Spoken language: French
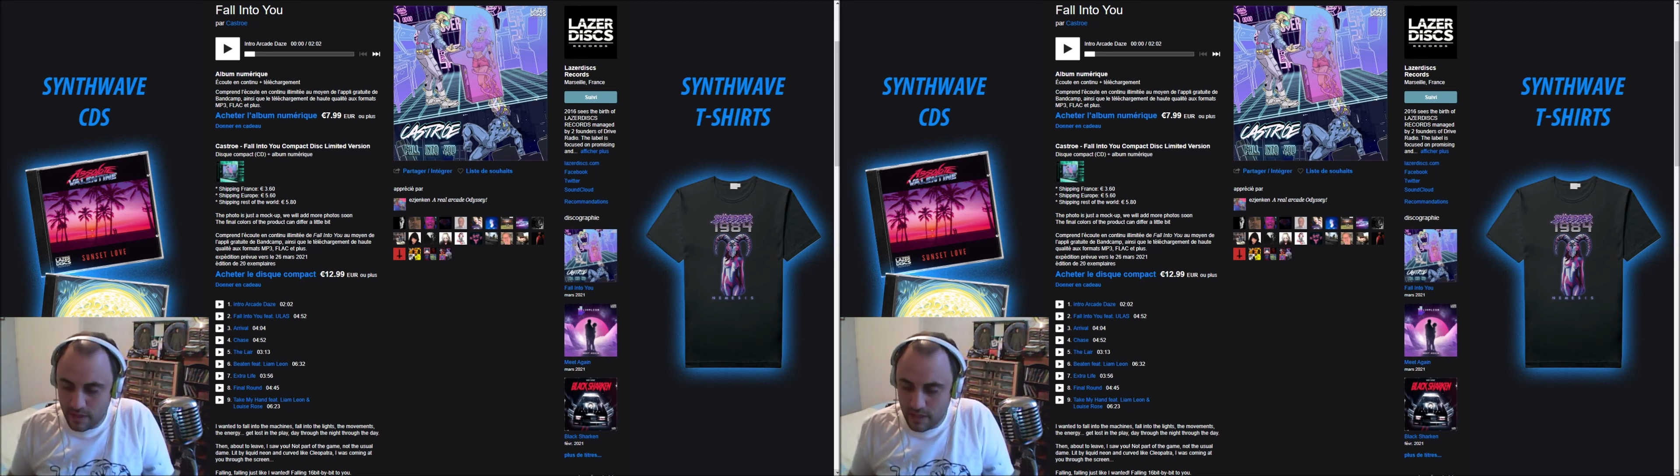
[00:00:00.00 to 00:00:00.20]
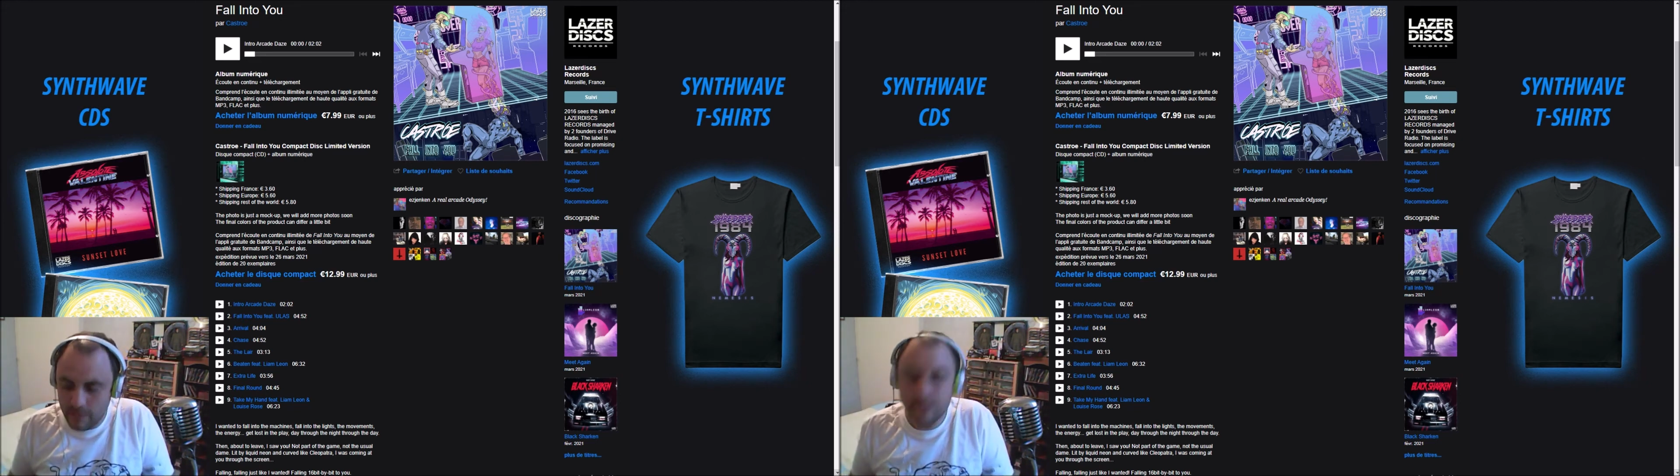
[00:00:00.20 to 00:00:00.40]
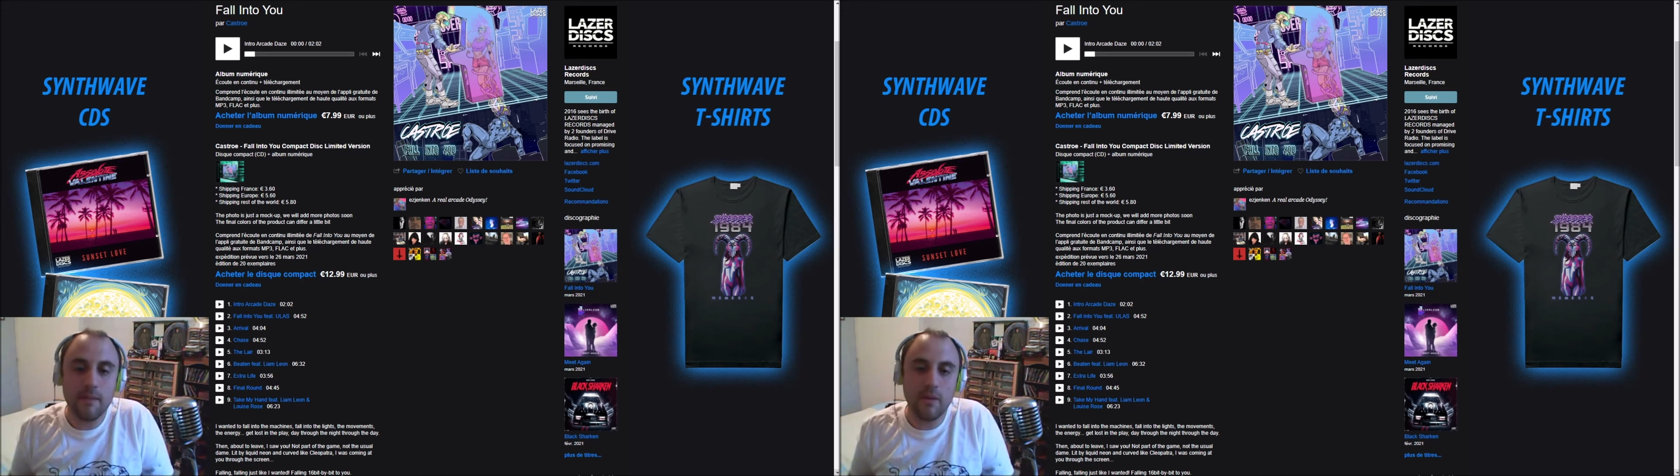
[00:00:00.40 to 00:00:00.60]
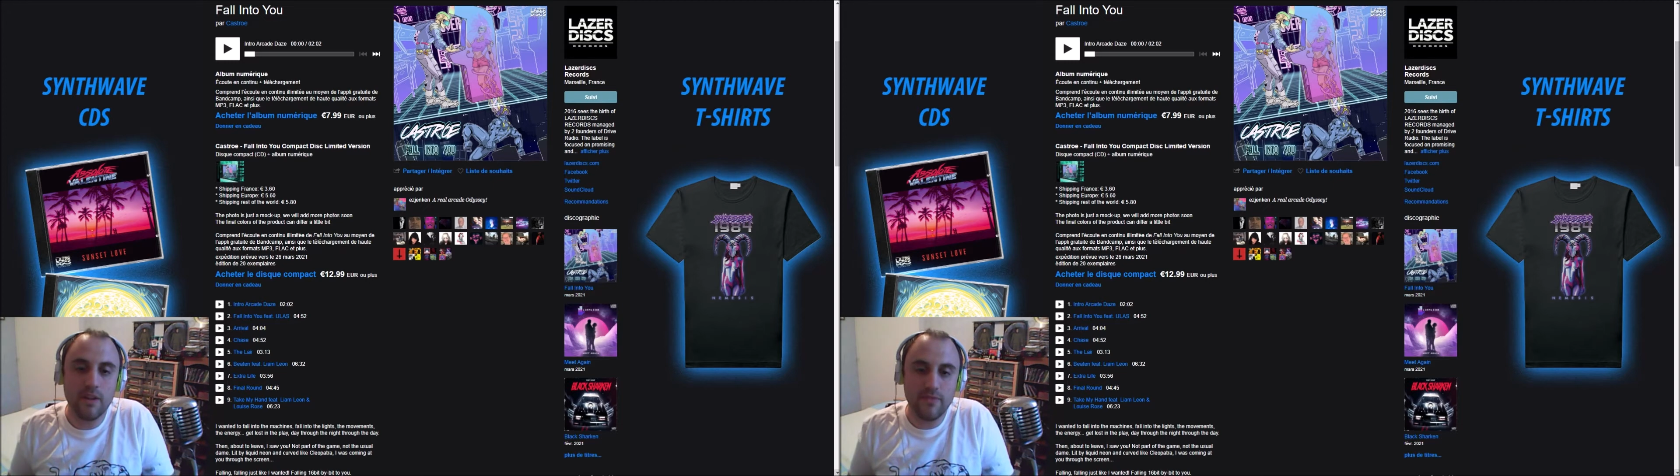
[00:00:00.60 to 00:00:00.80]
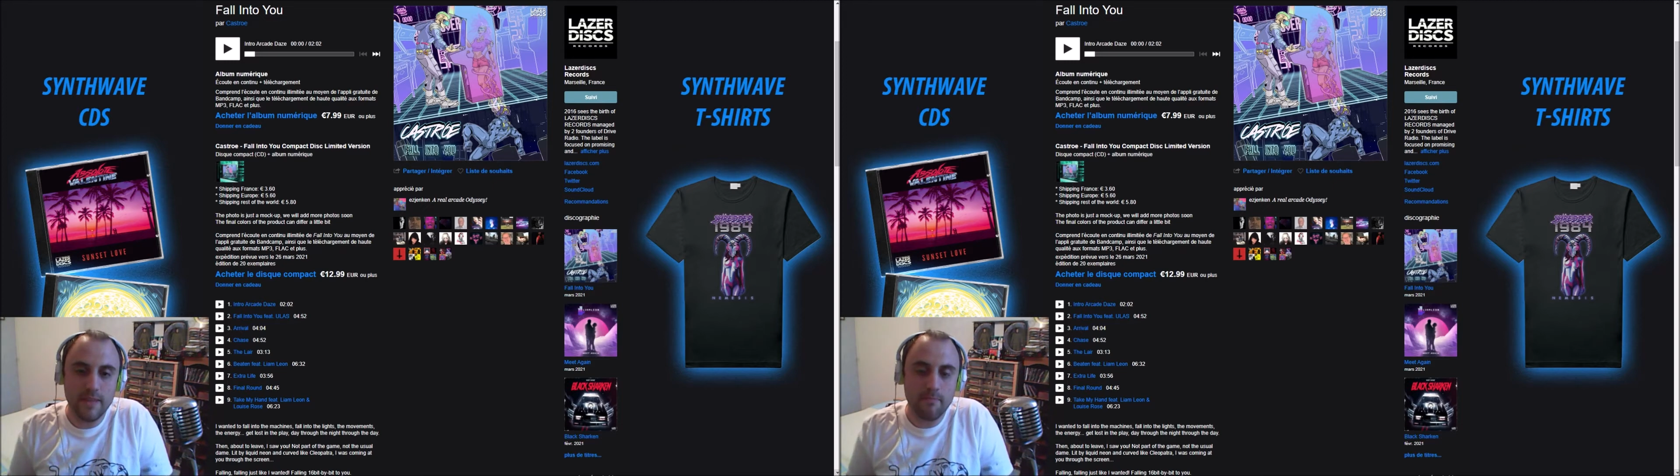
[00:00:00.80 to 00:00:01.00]
évidemment, il
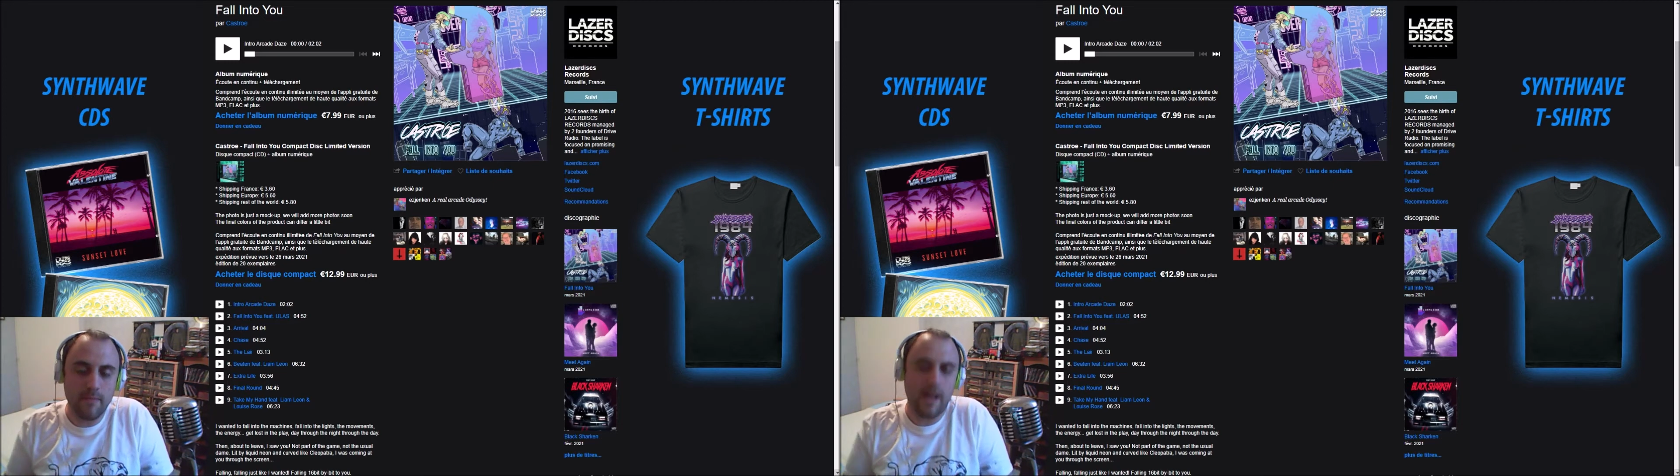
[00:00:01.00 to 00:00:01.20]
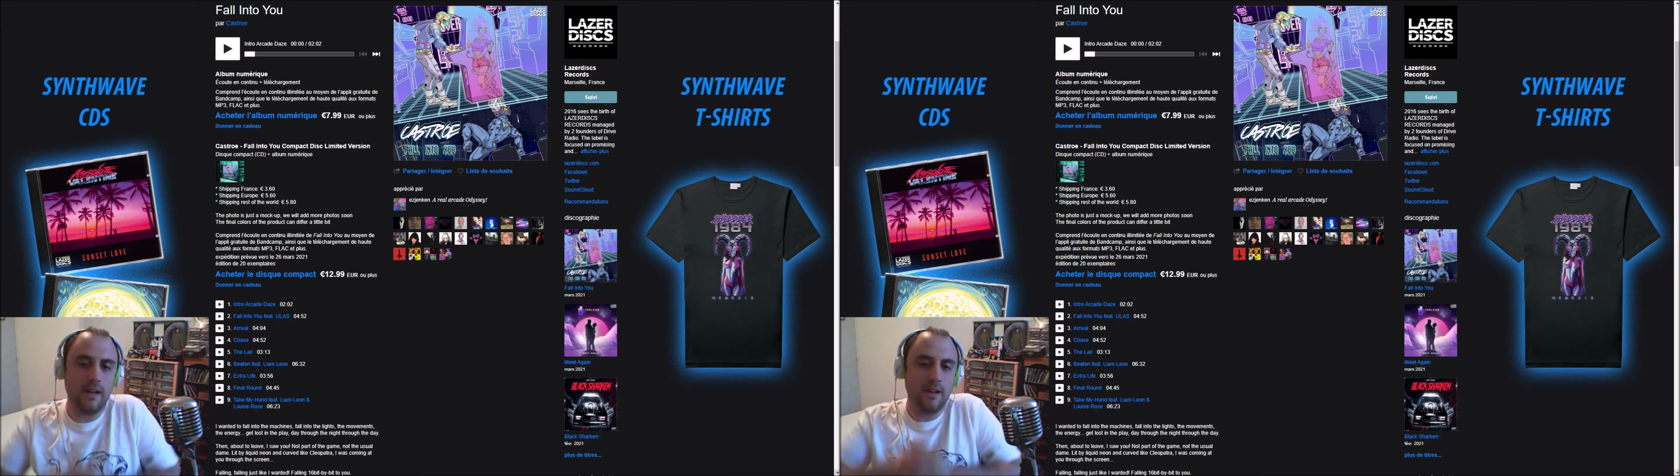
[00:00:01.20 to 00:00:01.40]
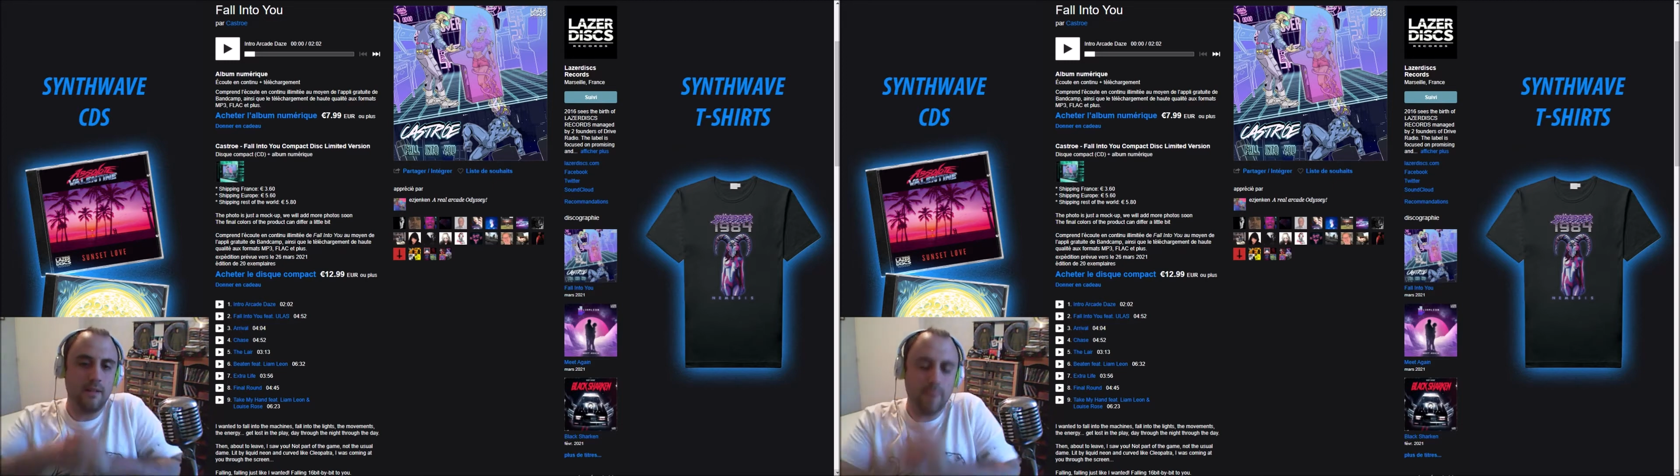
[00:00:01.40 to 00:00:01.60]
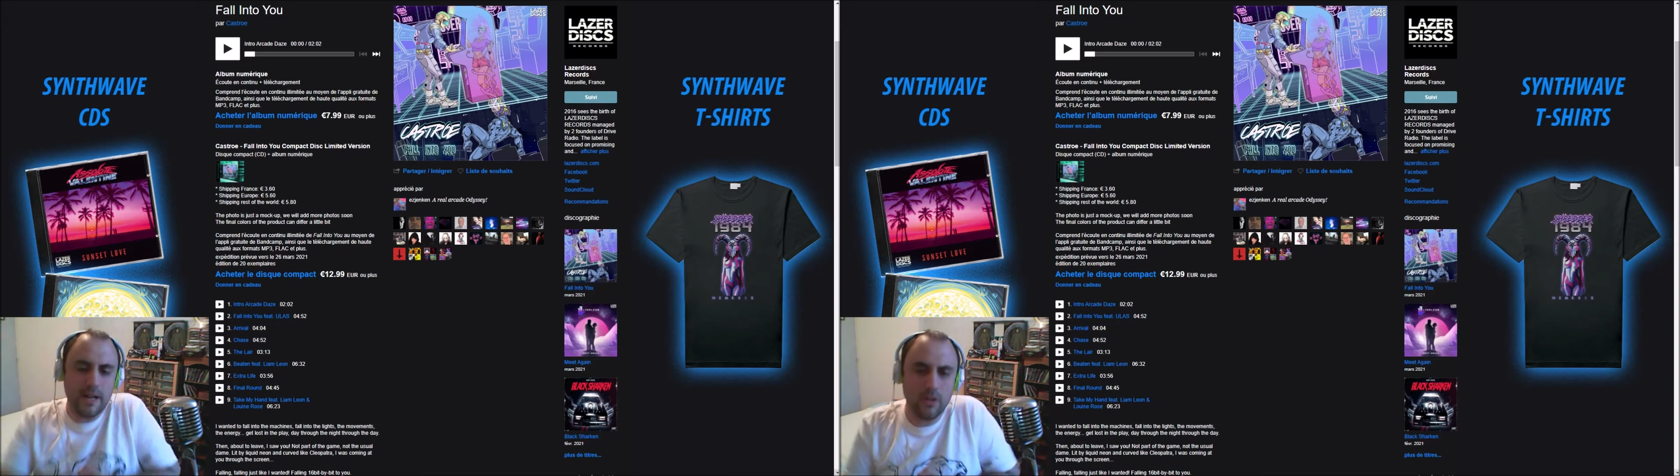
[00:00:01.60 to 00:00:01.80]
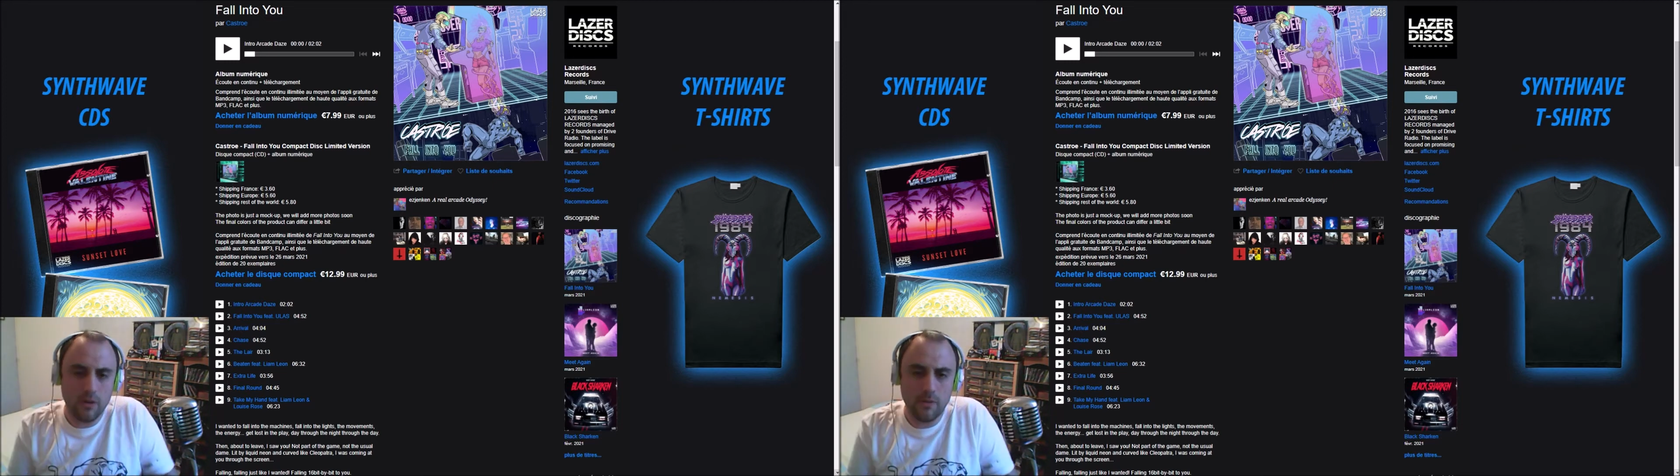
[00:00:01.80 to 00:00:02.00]
finit par
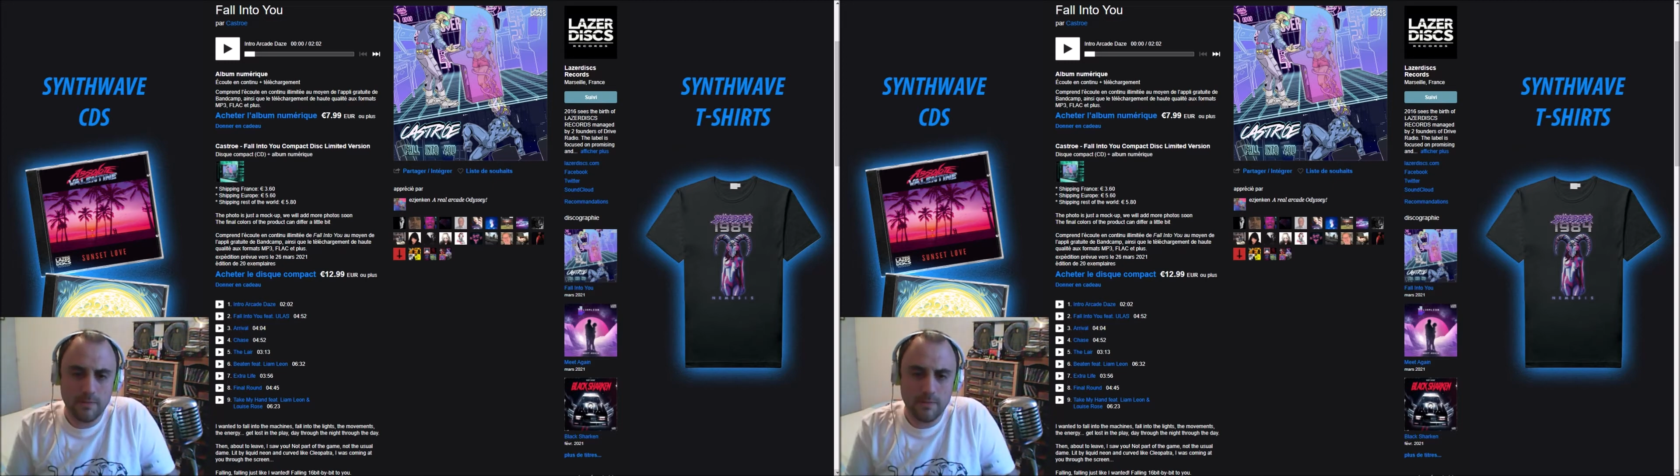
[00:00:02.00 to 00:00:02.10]
battre le boss.